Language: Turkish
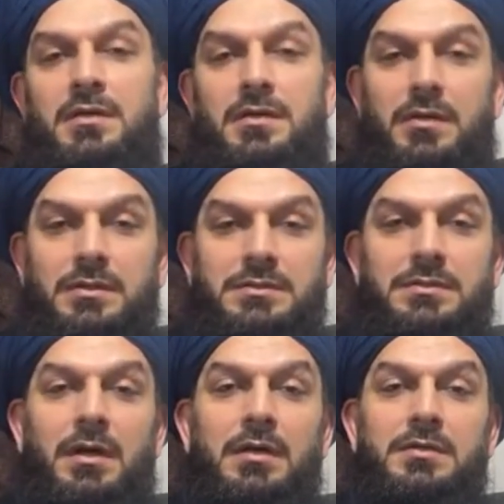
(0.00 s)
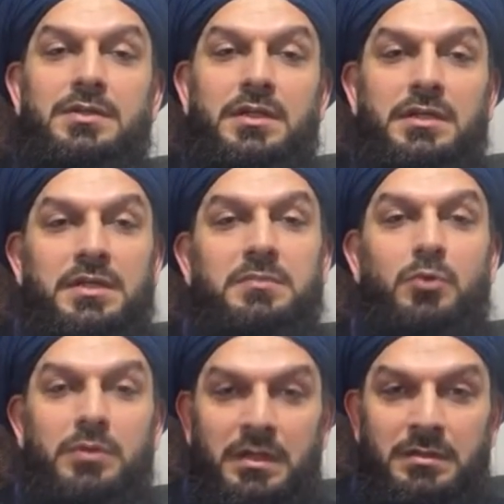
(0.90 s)
Razzak-ı Kerim
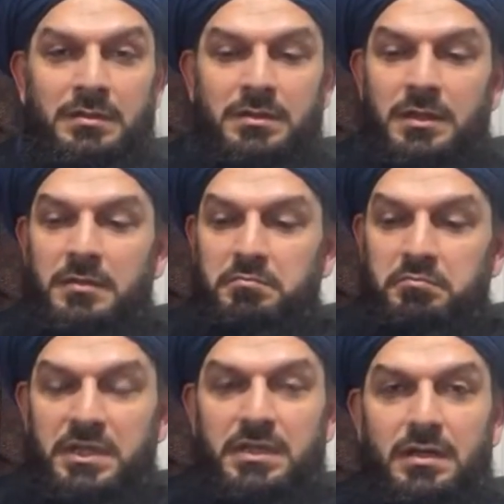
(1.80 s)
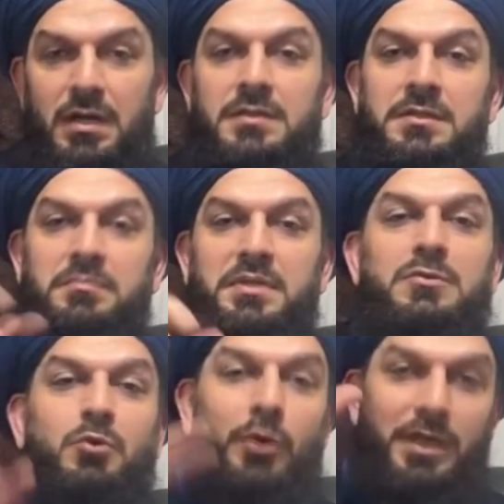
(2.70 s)
olan bir alır
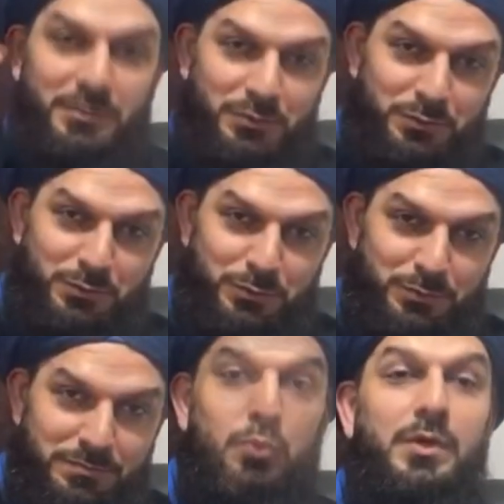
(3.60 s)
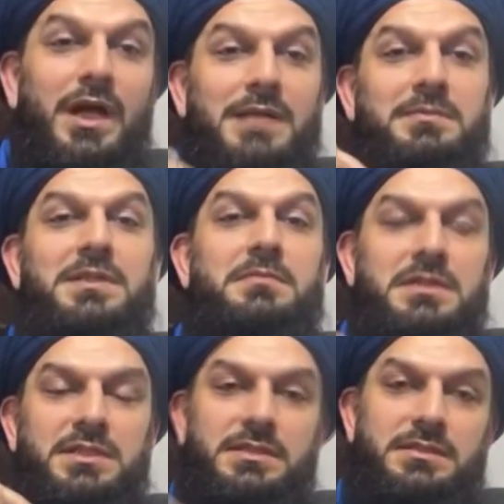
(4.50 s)
bin koyar çünkü. Bunu kalbinde
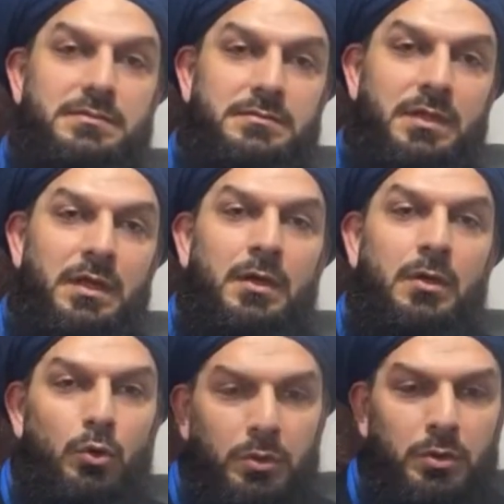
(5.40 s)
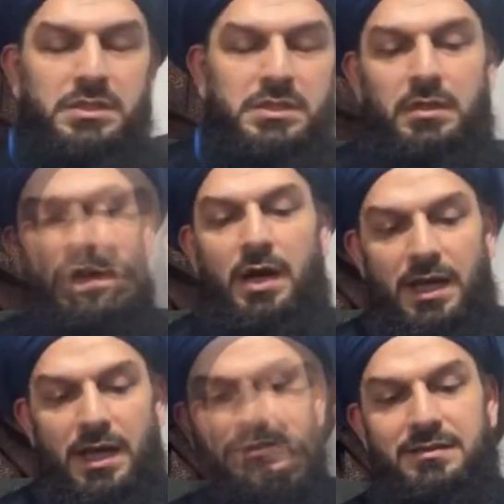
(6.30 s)
bileceksin. Onun için
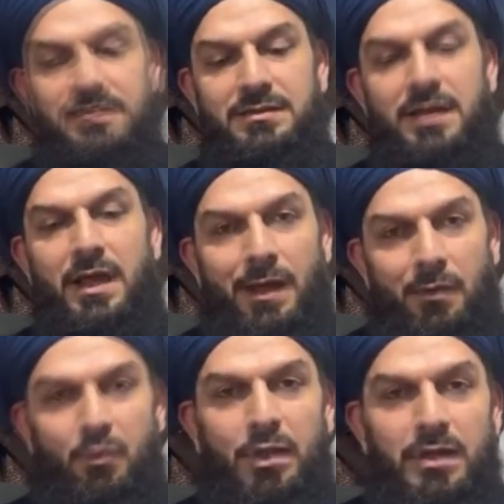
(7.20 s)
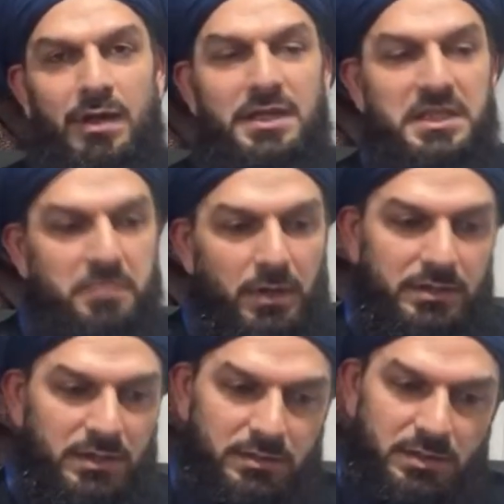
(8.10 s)
hayatında evvela
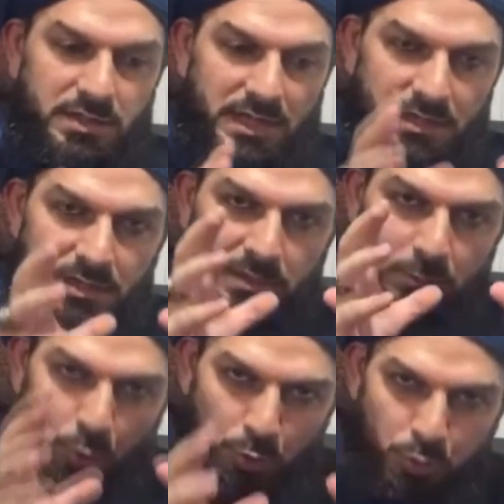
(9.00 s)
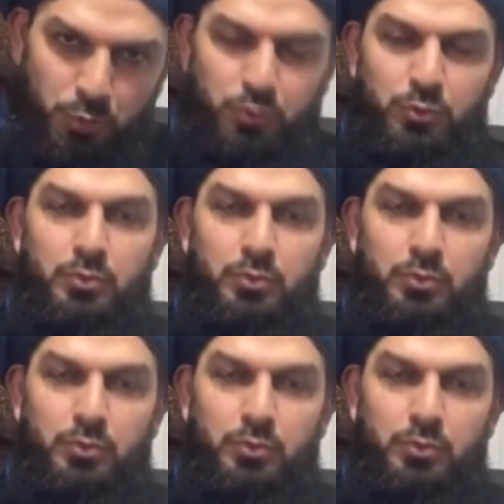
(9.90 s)
ibadetleri yerli yerine oturt.